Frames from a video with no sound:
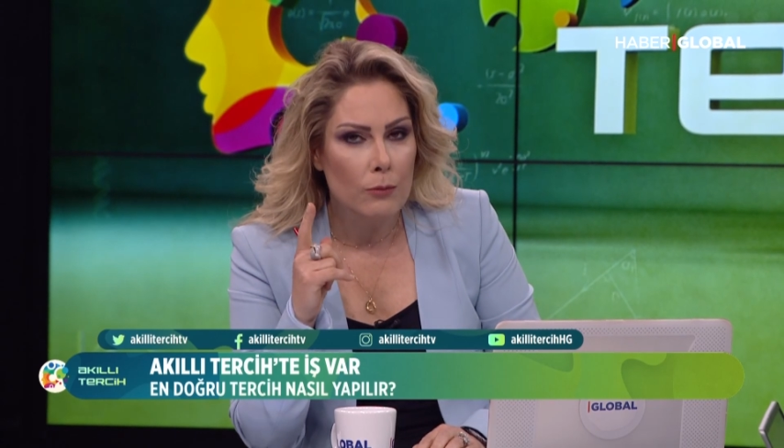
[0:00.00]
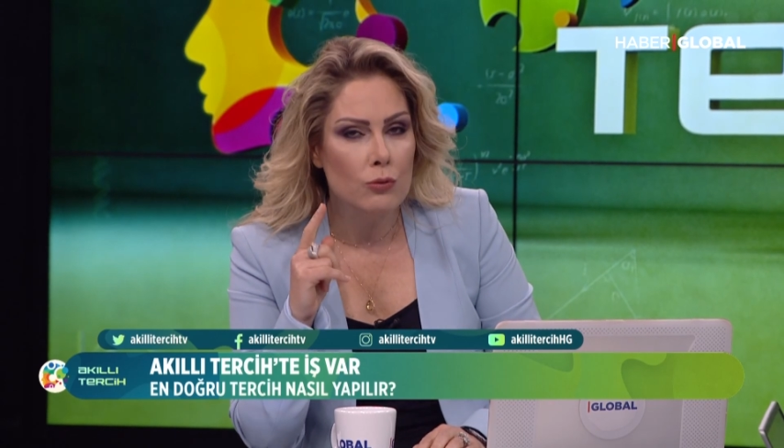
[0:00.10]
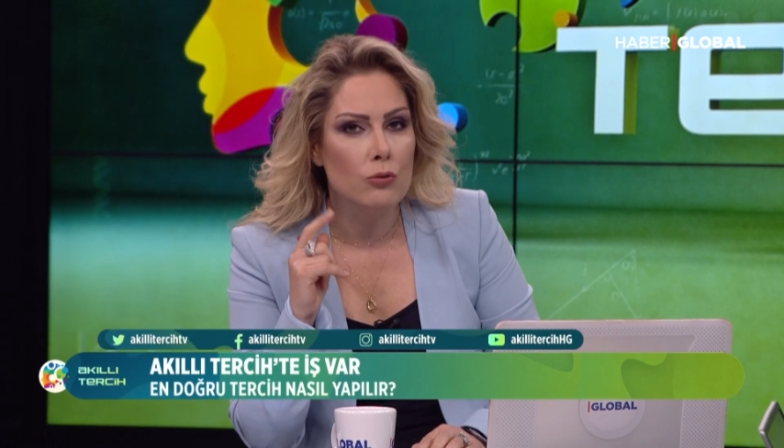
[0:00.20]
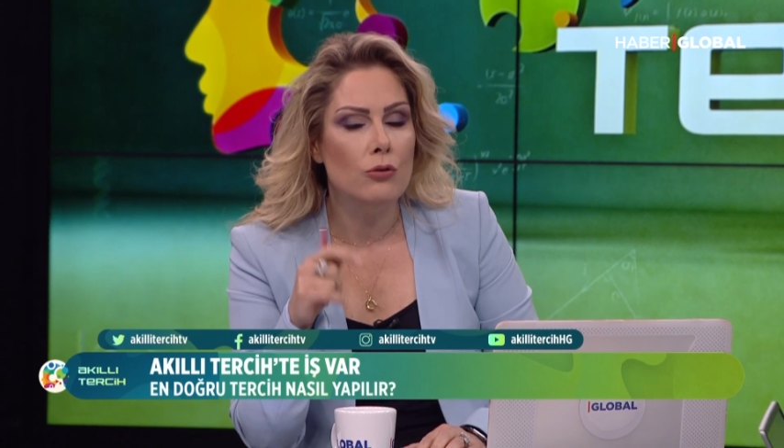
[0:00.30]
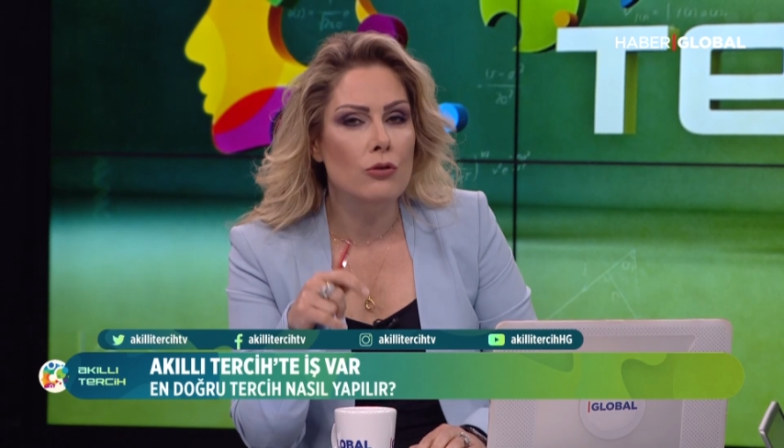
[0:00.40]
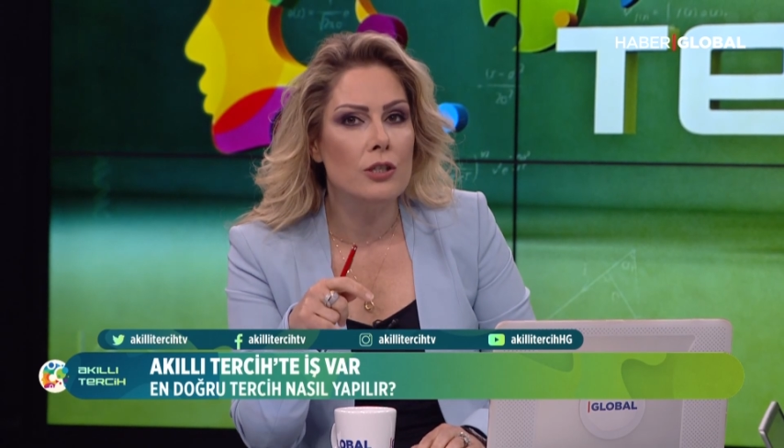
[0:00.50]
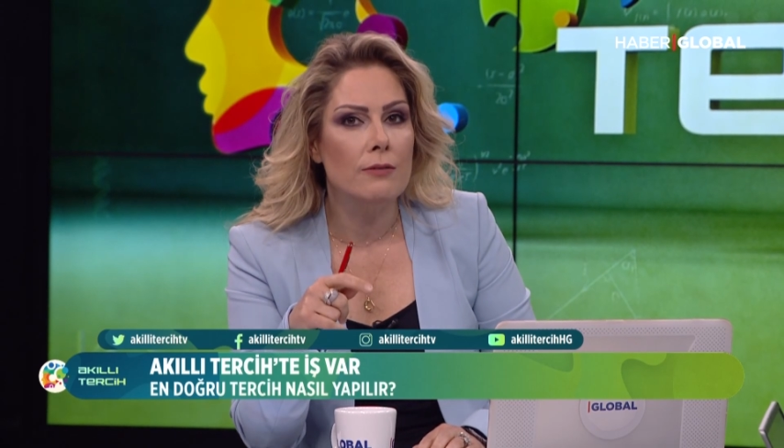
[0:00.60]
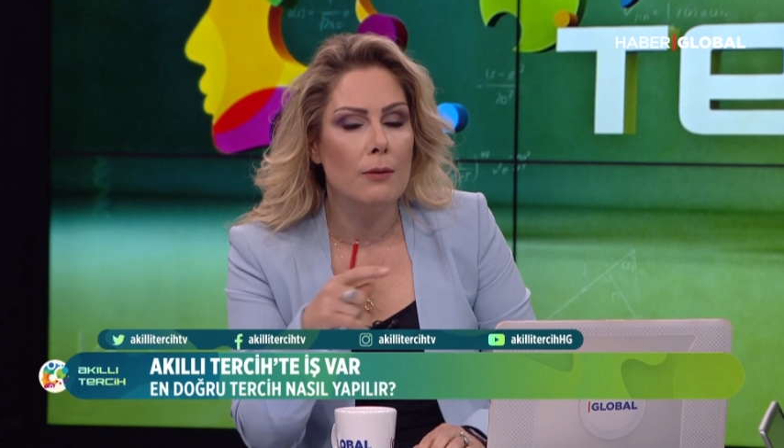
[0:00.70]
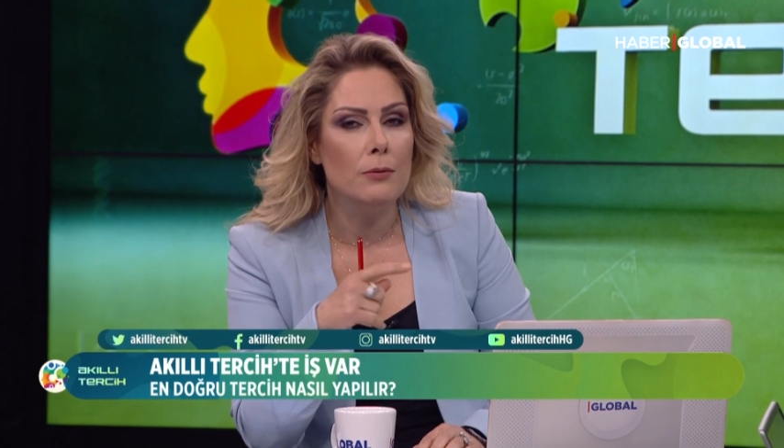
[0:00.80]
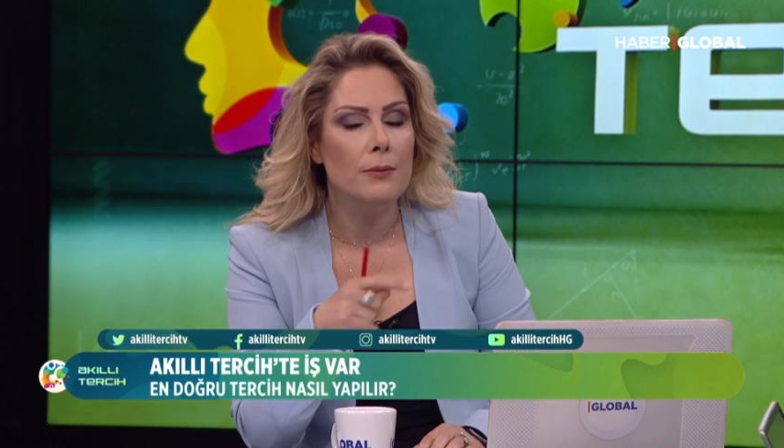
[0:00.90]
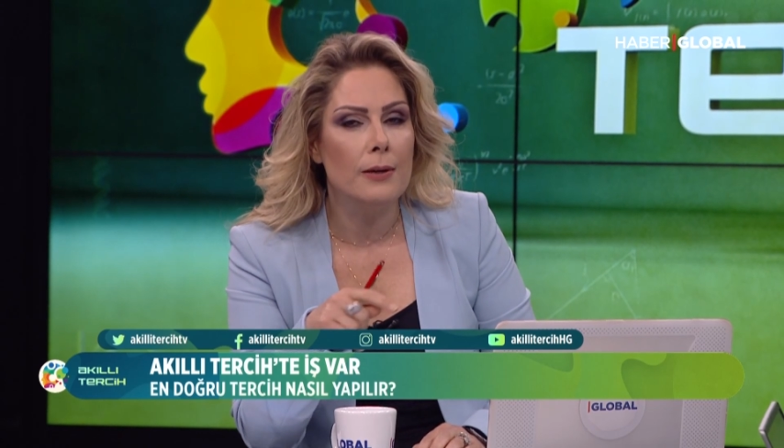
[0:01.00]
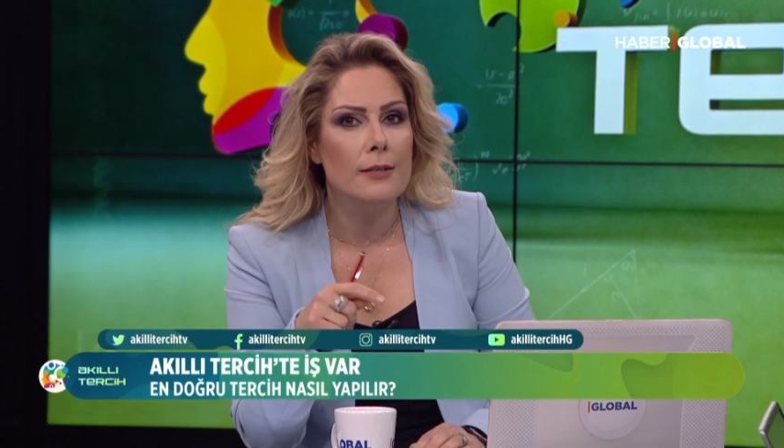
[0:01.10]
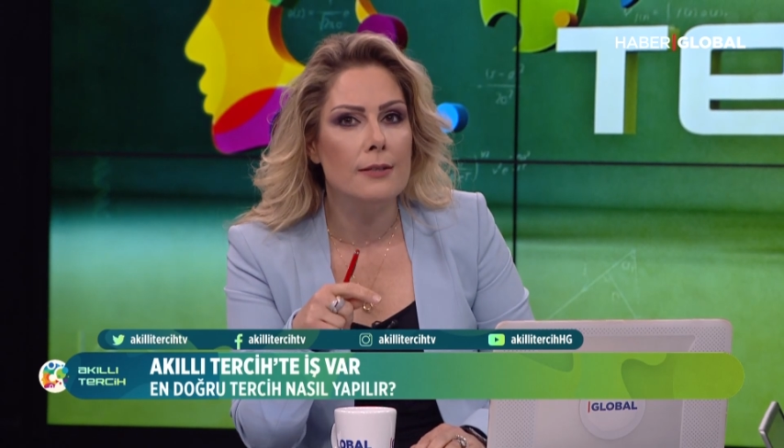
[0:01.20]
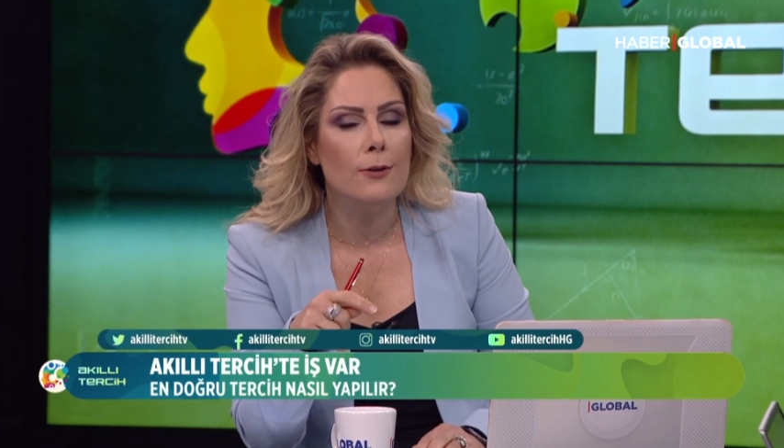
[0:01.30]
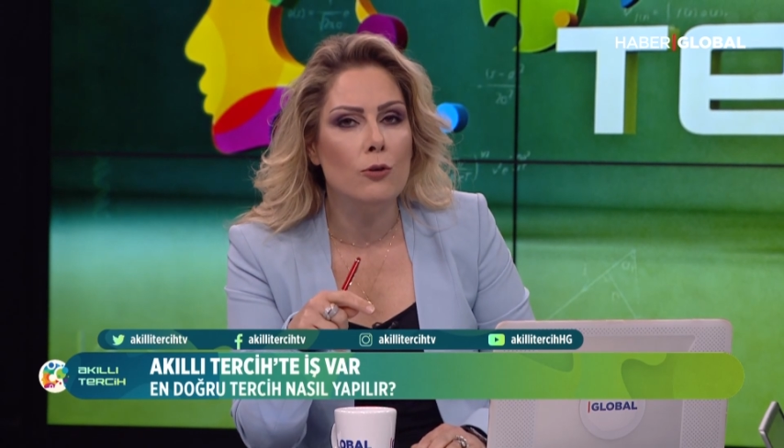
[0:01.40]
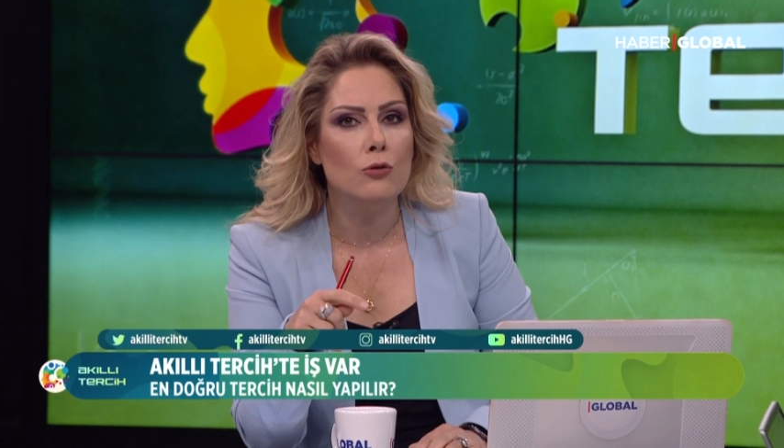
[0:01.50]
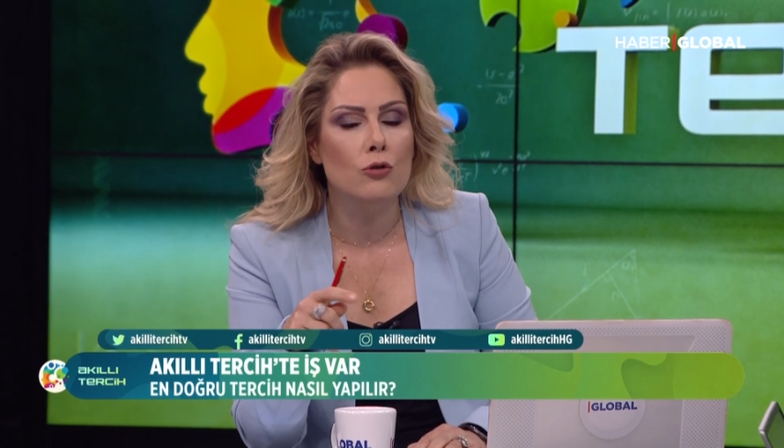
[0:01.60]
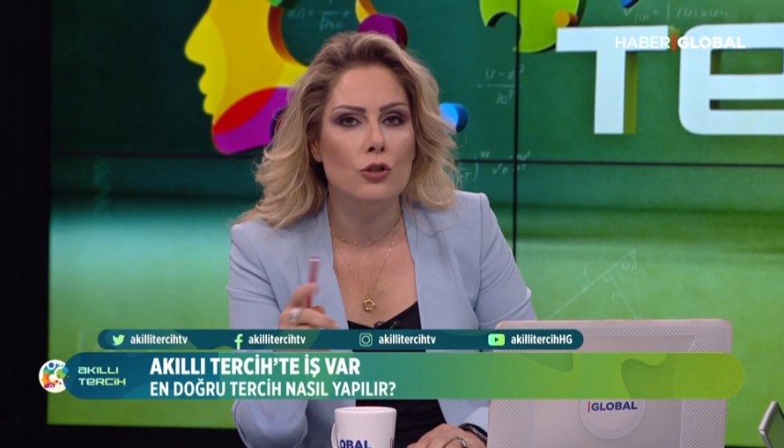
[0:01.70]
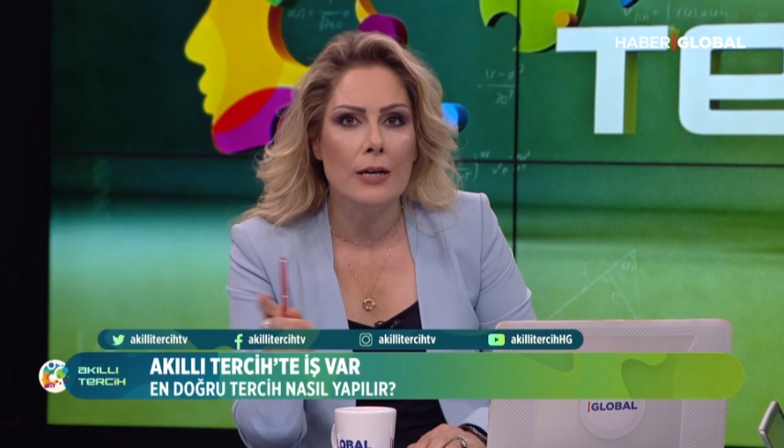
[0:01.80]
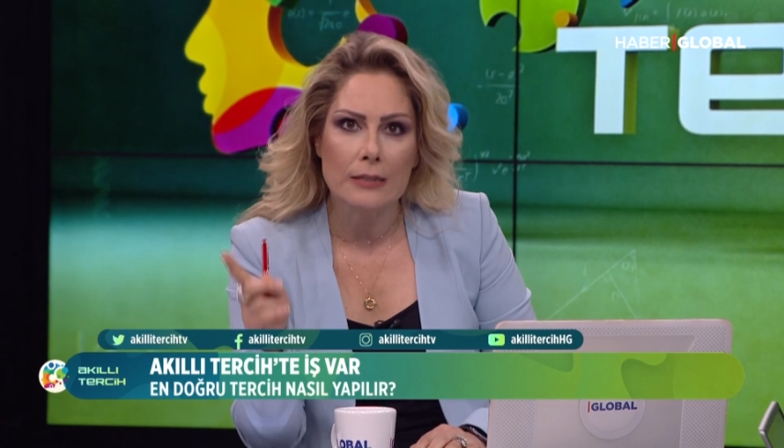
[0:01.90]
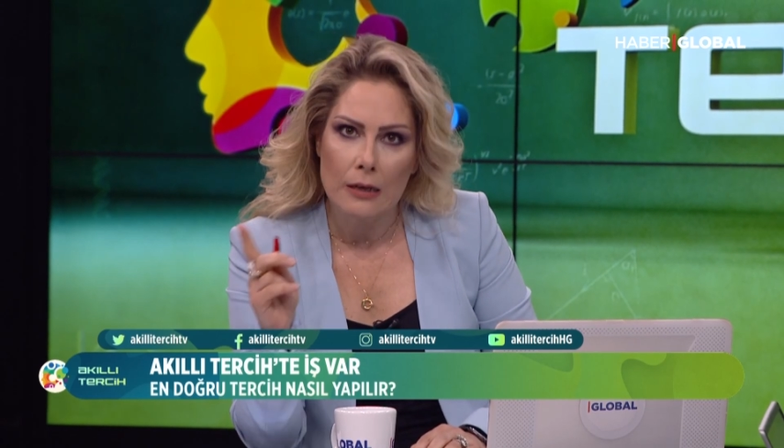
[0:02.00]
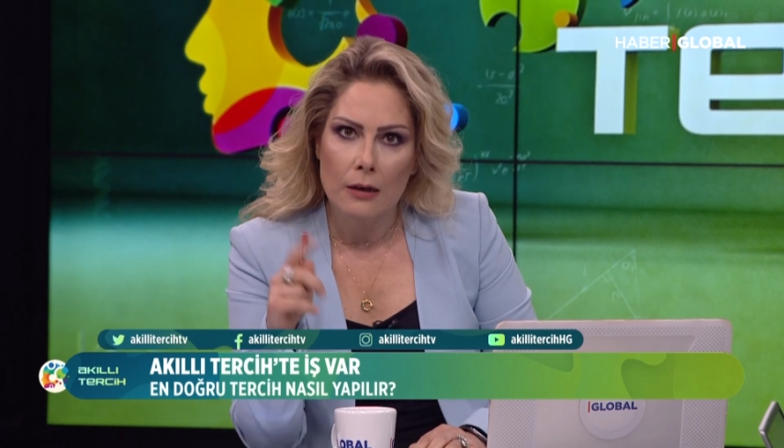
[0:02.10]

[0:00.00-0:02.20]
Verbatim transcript: Bu sorunun cevabını birazdan konuşacağız.